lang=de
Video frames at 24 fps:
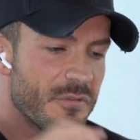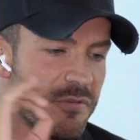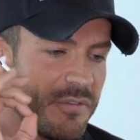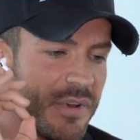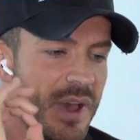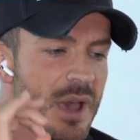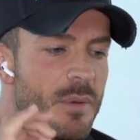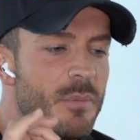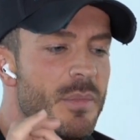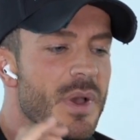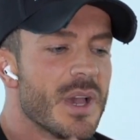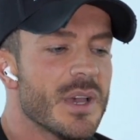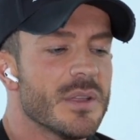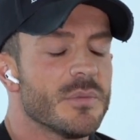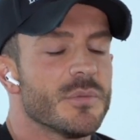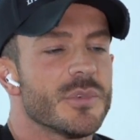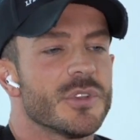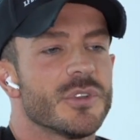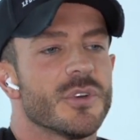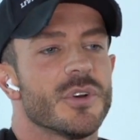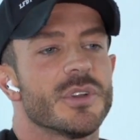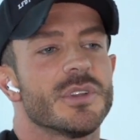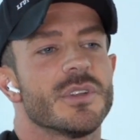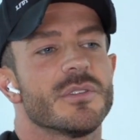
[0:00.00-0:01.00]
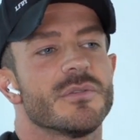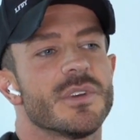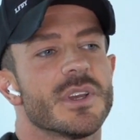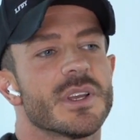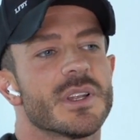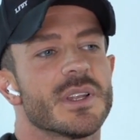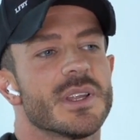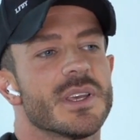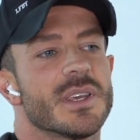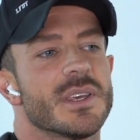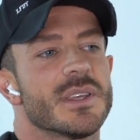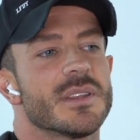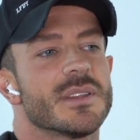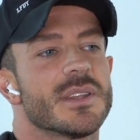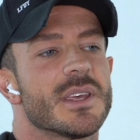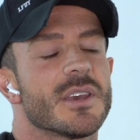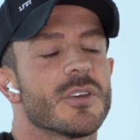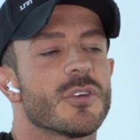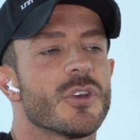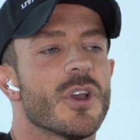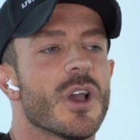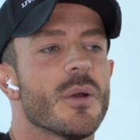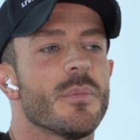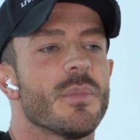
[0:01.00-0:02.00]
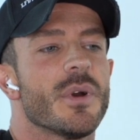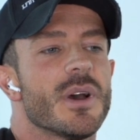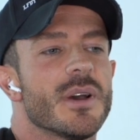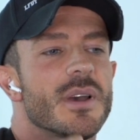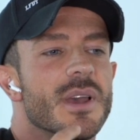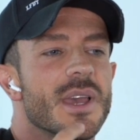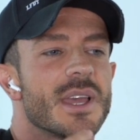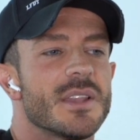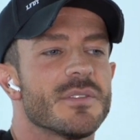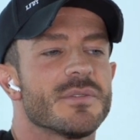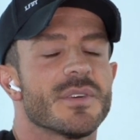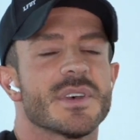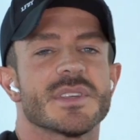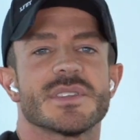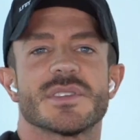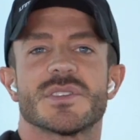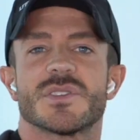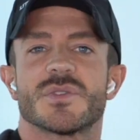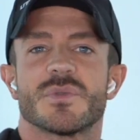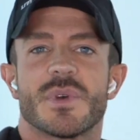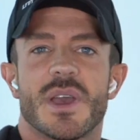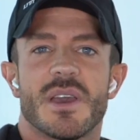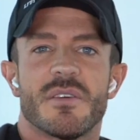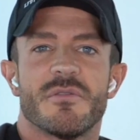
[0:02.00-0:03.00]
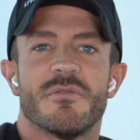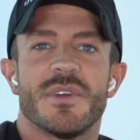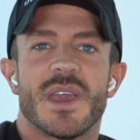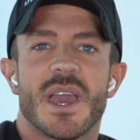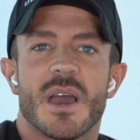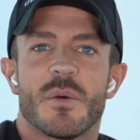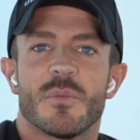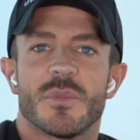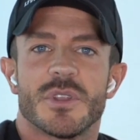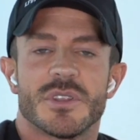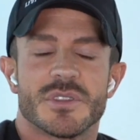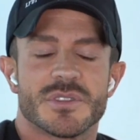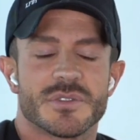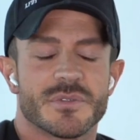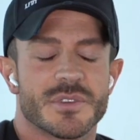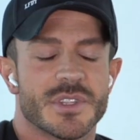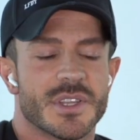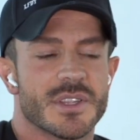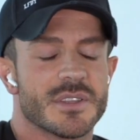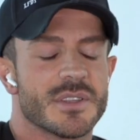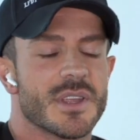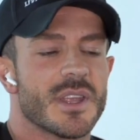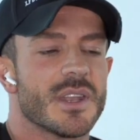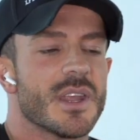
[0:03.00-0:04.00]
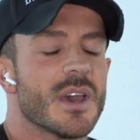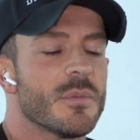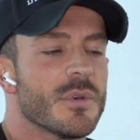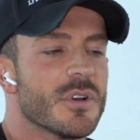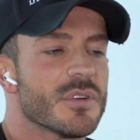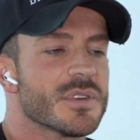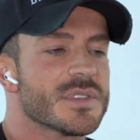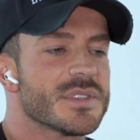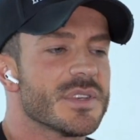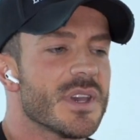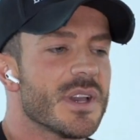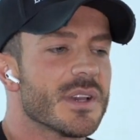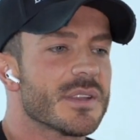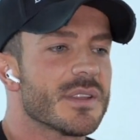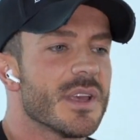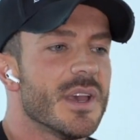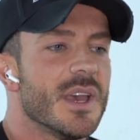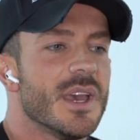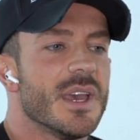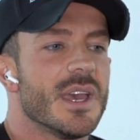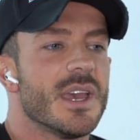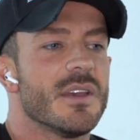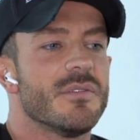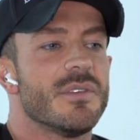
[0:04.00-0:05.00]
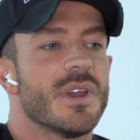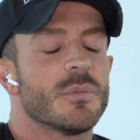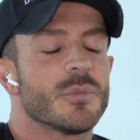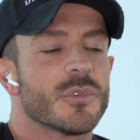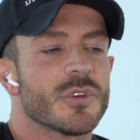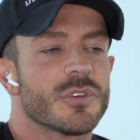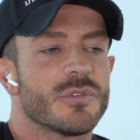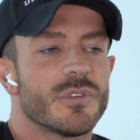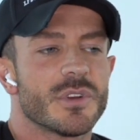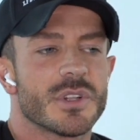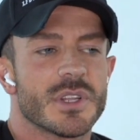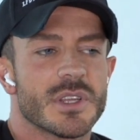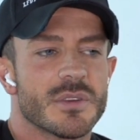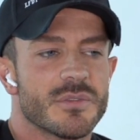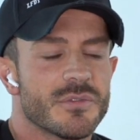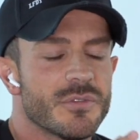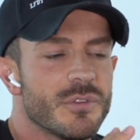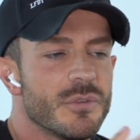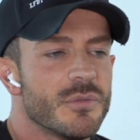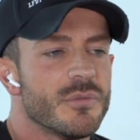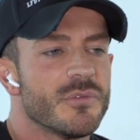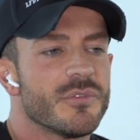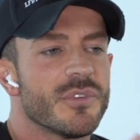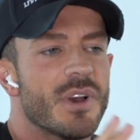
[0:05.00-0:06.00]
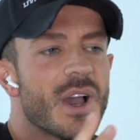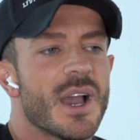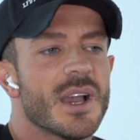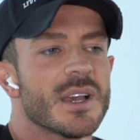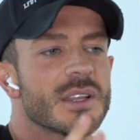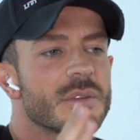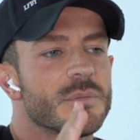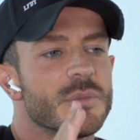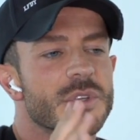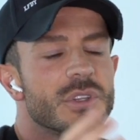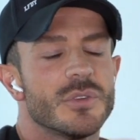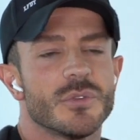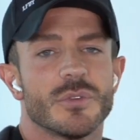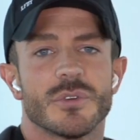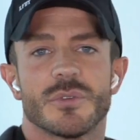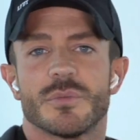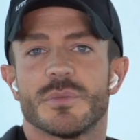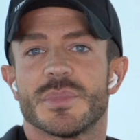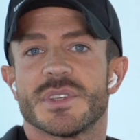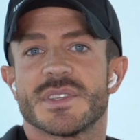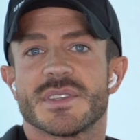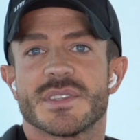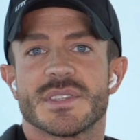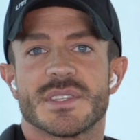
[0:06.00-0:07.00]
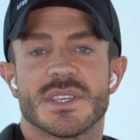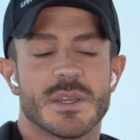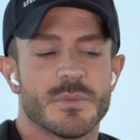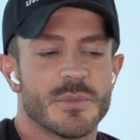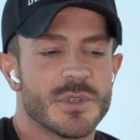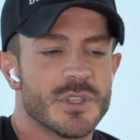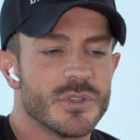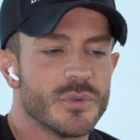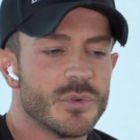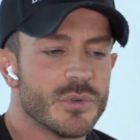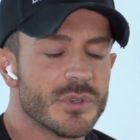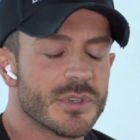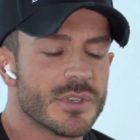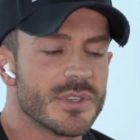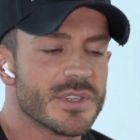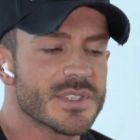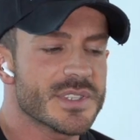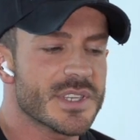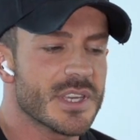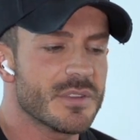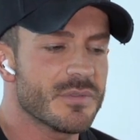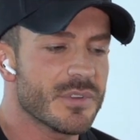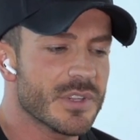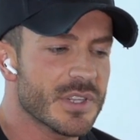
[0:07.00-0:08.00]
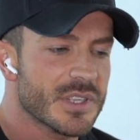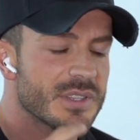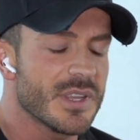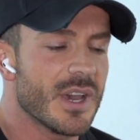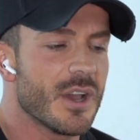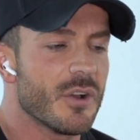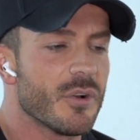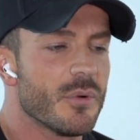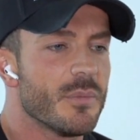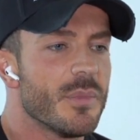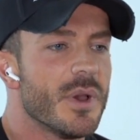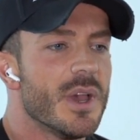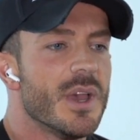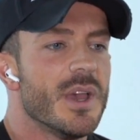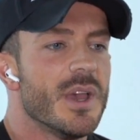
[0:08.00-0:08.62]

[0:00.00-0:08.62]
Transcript: Warm machen bedeutet wirklich, den Körper etwas zu erwärmen. So wie der Name auch sagt, erwärmt euch wirklich 5, 8 Minuten bis 10 Minuten. Es geht wirklich darum,